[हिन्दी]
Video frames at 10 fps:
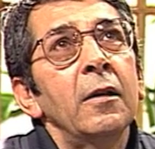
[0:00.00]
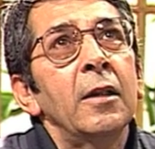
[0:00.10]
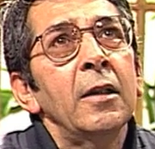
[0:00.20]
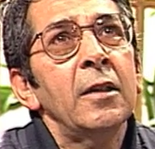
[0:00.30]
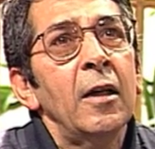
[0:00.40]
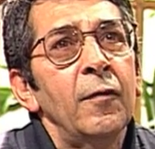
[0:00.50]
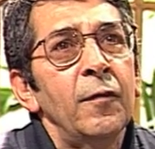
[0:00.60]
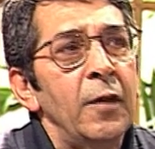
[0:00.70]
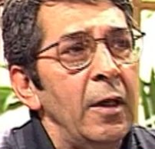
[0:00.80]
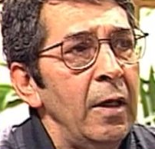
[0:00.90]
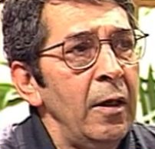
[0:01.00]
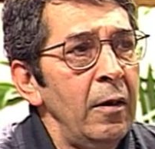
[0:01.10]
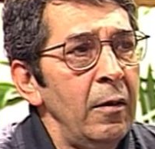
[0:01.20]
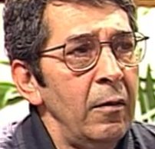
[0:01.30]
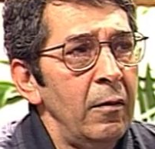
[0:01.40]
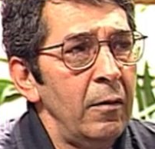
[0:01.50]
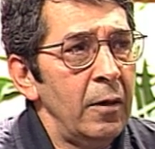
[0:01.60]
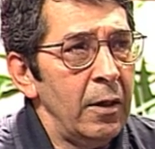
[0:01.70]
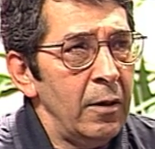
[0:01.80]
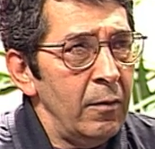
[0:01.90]
दस हफ्ते
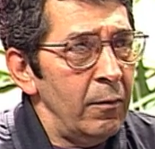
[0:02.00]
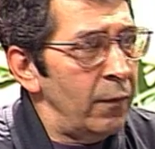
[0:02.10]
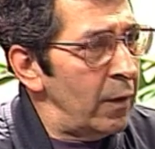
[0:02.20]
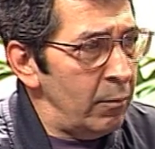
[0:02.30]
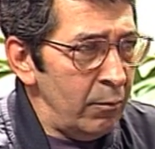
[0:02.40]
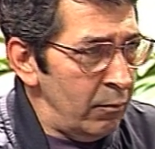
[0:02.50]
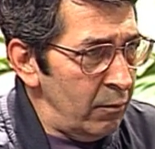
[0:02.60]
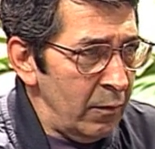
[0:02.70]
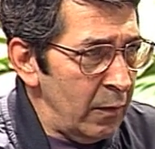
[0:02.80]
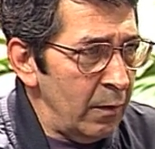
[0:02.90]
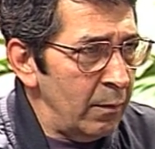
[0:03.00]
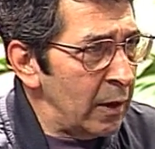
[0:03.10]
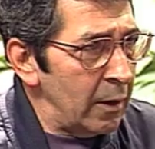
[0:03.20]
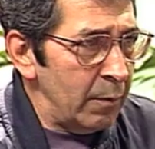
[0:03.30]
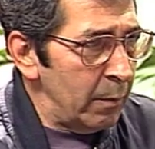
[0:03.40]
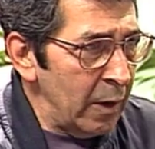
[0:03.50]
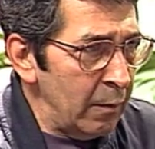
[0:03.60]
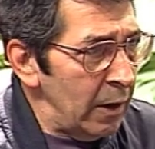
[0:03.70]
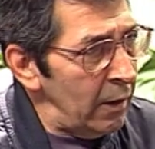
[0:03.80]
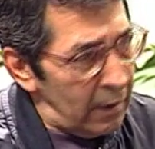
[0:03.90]
फिल्म मतलब बम्बई
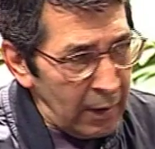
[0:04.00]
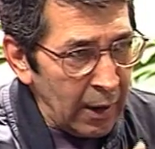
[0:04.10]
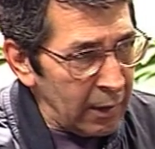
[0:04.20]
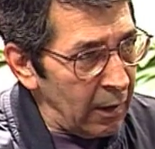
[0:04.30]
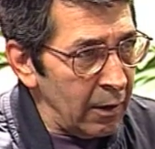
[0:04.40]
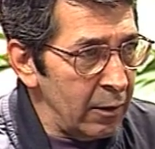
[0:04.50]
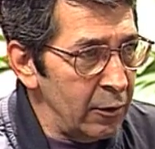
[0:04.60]
में लगातार